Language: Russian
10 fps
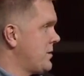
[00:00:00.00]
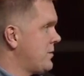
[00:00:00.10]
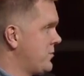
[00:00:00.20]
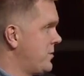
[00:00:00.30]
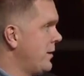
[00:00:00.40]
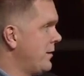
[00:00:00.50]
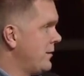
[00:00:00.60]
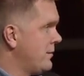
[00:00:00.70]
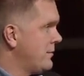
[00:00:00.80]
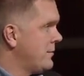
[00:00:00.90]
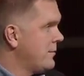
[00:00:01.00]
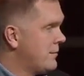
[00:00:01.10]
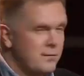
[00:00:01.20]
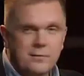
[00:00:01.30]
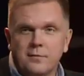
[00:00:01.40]
Это не говорит о том, что он
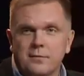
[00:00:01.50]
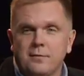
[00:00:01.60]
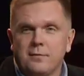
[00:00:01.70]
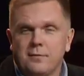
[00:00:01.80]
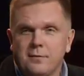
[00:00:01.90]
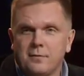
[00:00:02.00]
гипнотизер, но